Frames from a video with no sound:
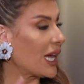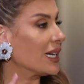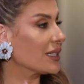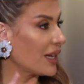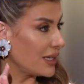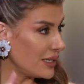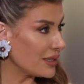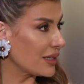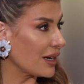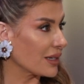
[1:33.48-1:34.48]
على
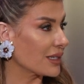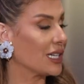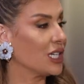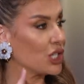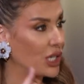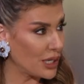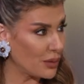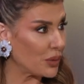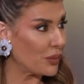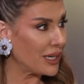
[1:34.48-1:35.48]
طليقتك تعيش هي
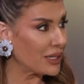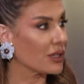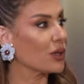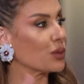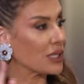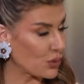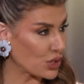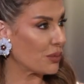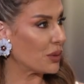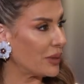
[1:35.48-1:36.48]
ببيت
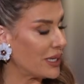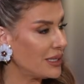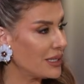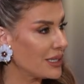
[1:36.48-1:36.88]
وزوجها ببيت